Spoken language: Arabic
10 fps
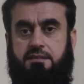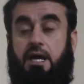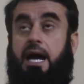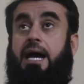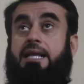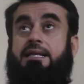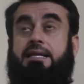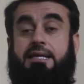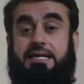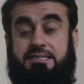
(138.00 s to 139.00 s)

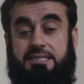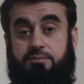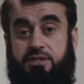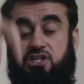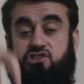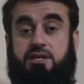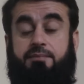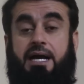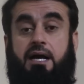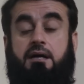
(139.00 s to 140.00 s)
هل ينزل من
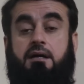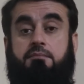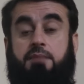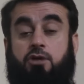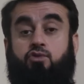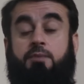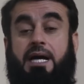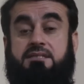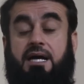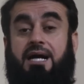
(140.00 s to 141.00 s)
السماء
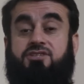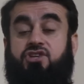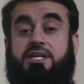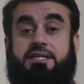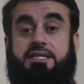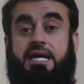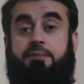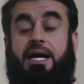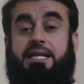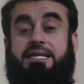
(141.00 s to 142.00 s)
معلومات خاصه
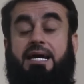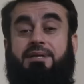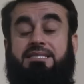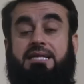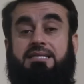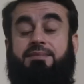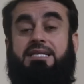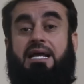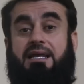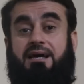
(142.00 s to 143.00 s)
للنيابه، النيابه تعتمد
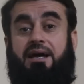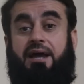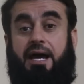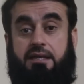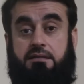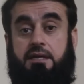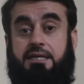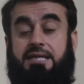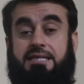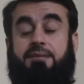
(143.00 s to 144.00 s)
على القرائن،
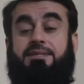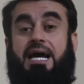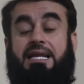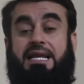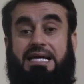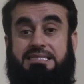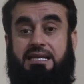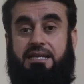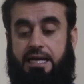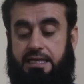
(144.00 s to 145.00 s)
تعتمد على
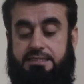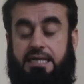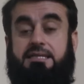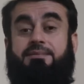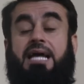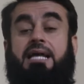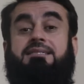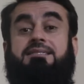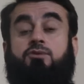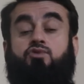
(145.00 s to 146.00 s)
الادله، تعتمد على
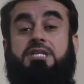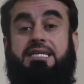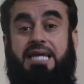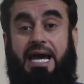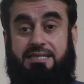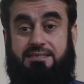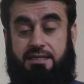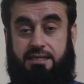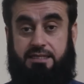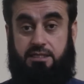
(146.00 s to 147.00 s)

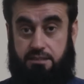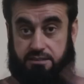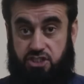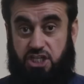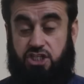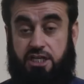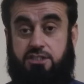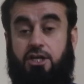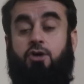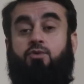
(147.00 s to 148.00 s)
الصوتيات اللي
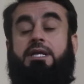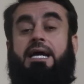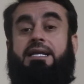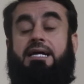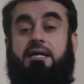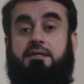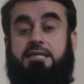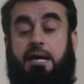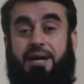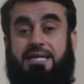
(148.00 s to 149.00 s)
انتشرت واللي انا
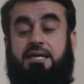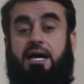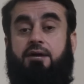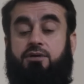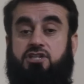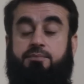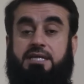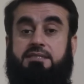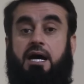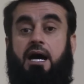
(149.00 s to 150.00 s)
تابعتها
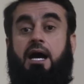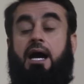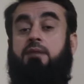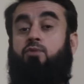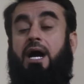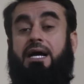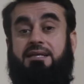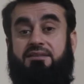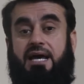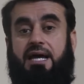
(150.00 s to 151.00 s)
وسمعتها،
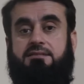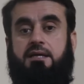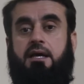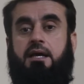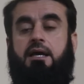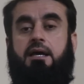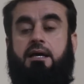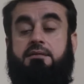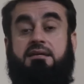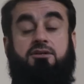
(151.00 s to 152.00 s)
المحادثات
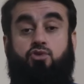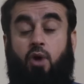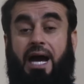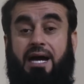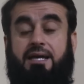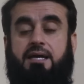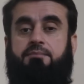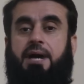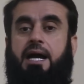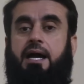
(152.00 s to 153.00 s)
آه،
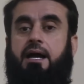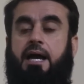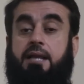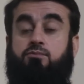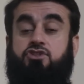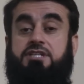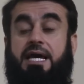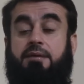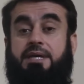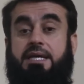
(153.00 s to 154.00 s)
تحقق مع
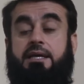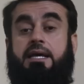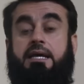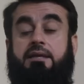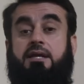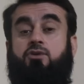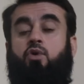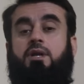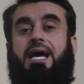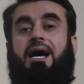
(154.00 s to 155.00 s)
المتهمين، اذا
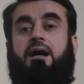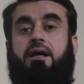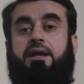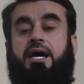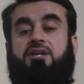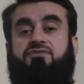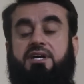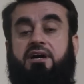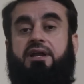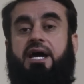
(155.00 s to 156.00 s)
كلها قرائن في
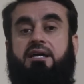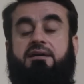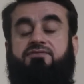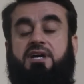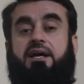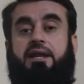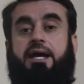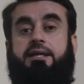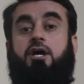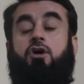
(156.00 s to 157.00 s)
قرائن في
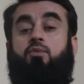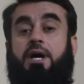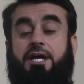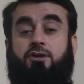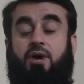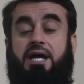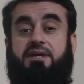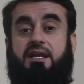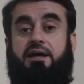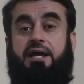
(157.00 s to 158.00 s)
قرائن، ونحن
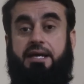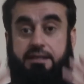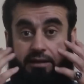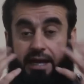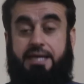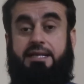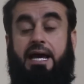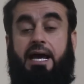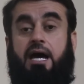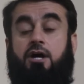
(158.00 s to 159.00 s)
هذه القرائن
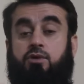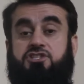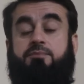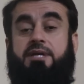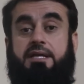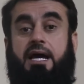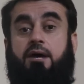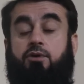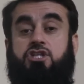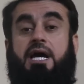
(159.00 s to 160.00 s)
رايناها
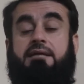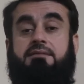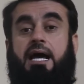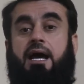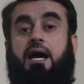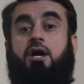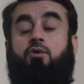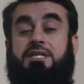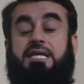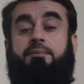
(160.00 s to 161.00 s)
وسمعناها وشاهدناها
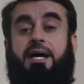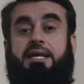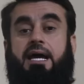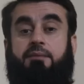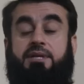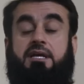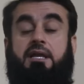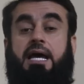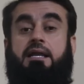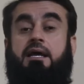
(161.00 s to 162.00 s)
وتابعناها من
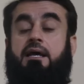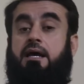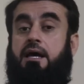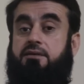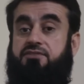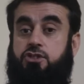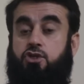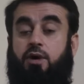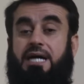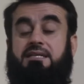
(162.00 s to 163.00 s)
خلال
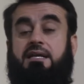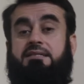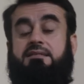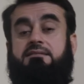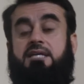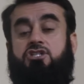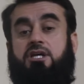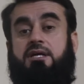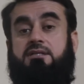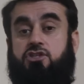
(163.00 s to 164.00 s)
الفيديوهات التي
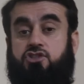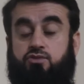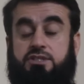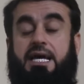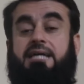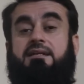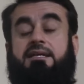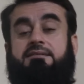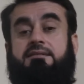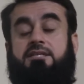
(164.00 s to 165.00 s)
انتشرت، الصوتيات
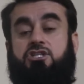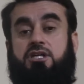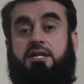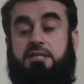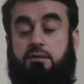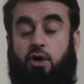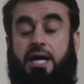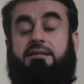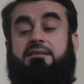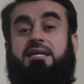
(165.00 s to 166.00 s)
التي انتشرت،
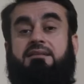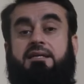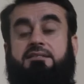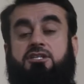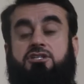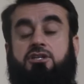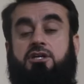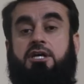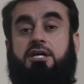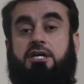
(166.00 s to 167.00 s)
المحادثات التي
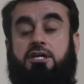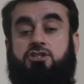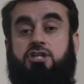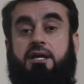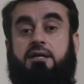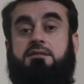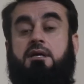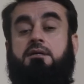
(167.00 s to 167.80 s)
آه، جرت